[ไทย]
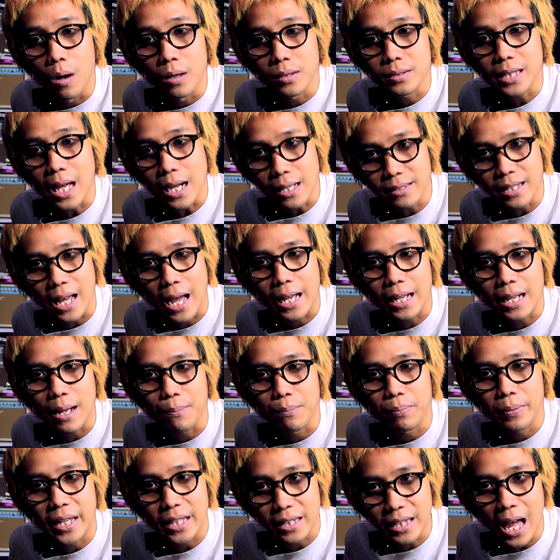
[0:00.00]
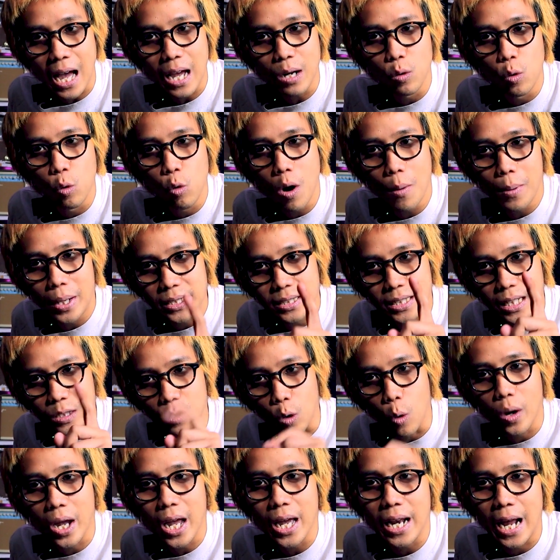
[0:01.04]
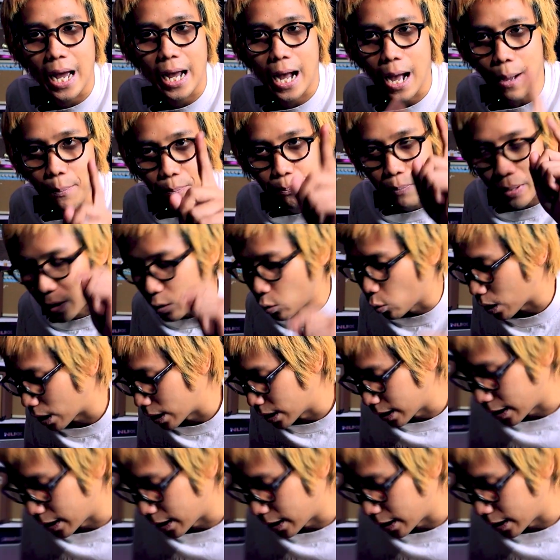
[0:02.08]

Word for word: องตั้งสายกับกีตาร์ดูว่ามันจะตรงแค่ไหนครับ ไปดูกัน